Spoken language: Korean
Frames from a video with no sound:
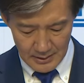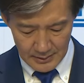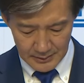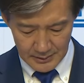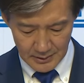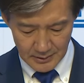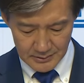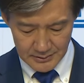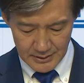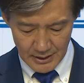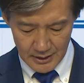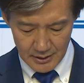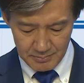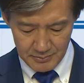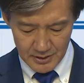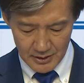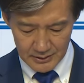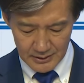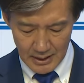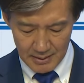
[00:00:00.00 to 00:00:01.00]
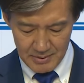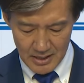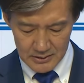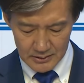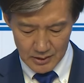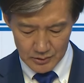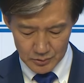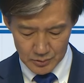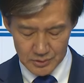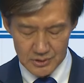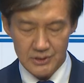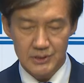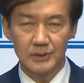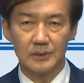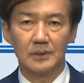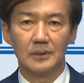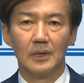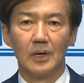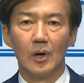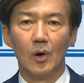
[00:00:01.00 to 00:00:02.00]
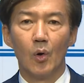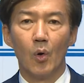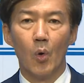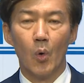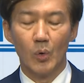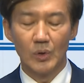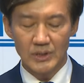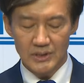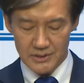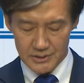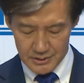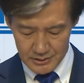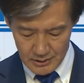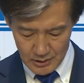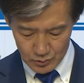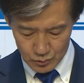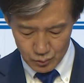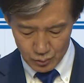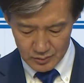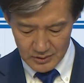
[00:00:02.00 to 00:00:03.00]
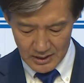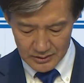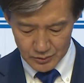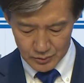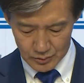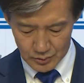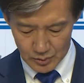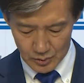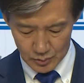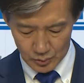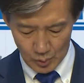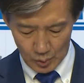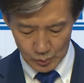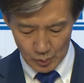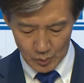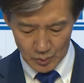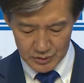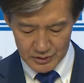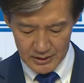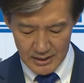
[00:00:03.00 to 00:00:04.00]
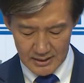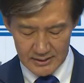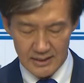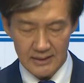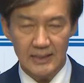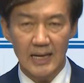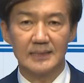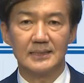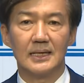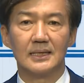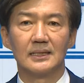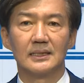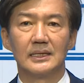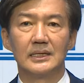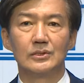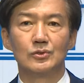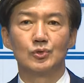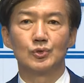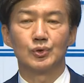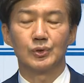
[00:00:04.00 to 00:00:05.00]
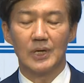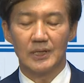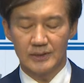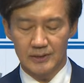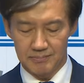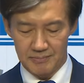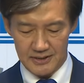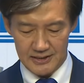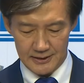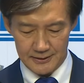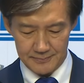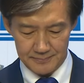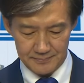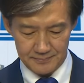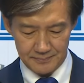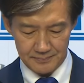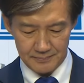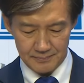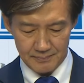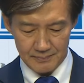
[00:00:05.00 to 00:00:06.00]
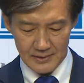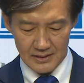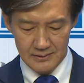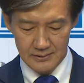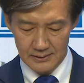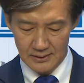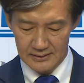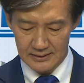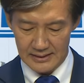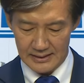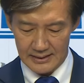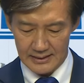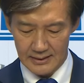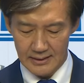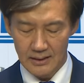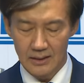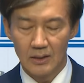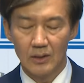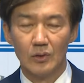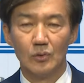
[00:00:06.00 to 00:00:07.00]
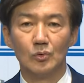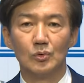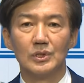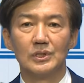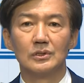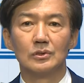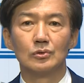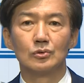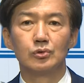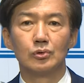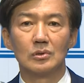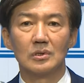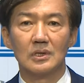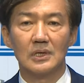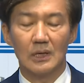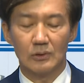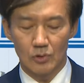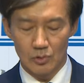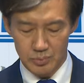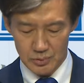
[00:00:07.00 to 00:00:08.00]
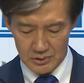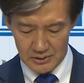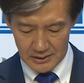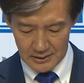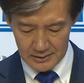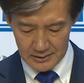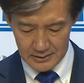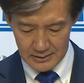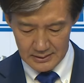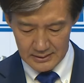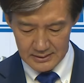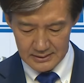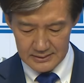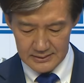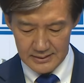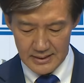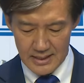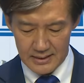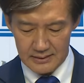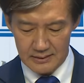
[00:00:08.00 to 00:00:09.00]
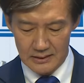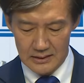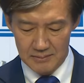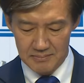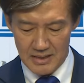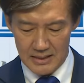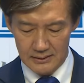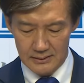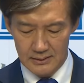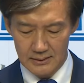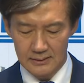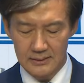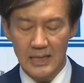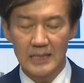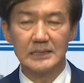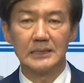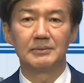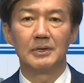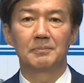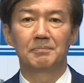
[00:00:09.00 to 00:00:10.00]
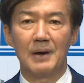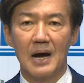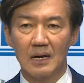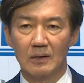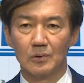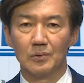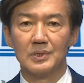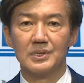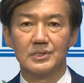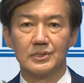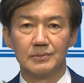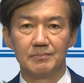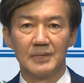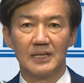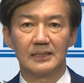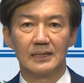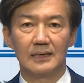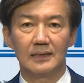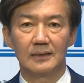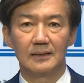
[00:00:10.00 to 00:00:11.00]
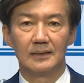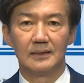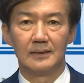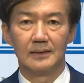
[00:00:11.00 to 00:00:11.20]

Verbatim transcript: 경제협력개발기구, 즉 OECD 국가 중 노동시간이 가장 긴 축에 듭니다. 그런데 우리는 국가로부터 그에 걸맞는 대접을 받고 있습니까?